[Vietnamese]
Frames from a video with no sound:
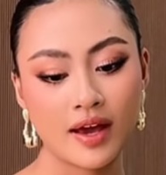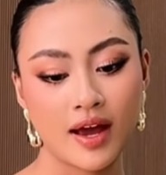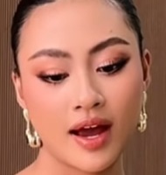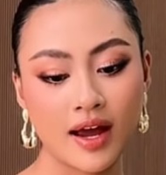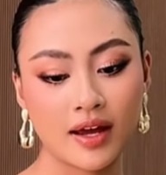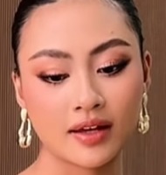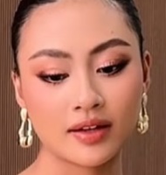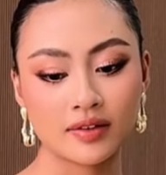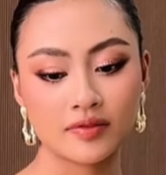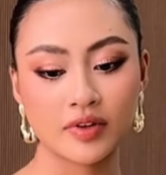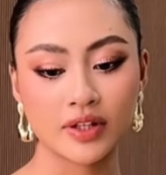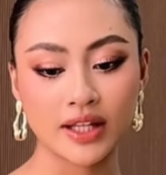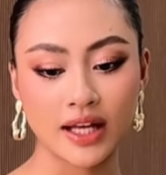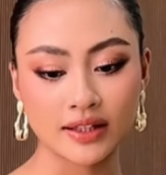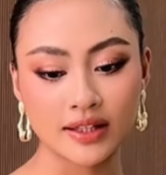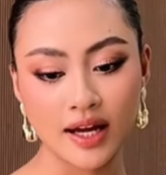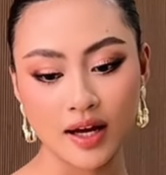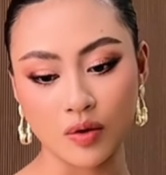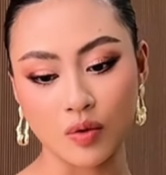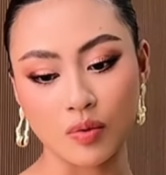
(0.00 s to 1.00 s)
hạnh với
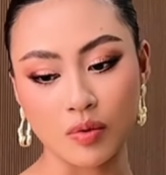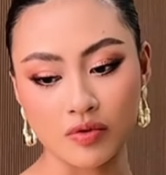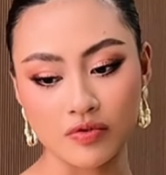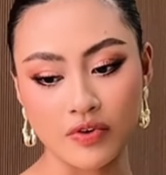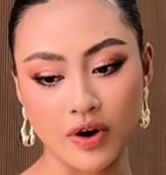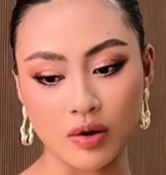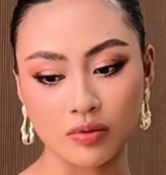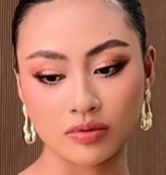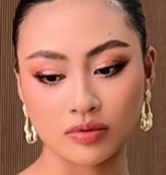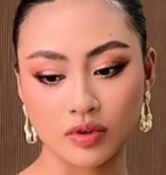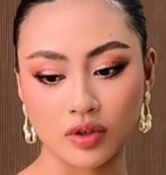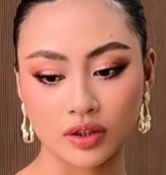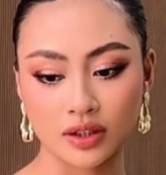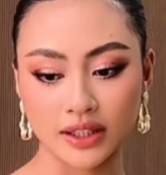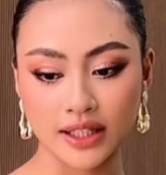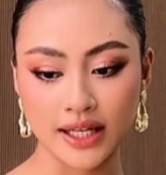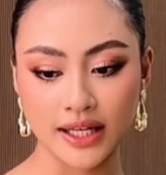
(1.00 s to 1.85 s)
tata ngủ một phòng còn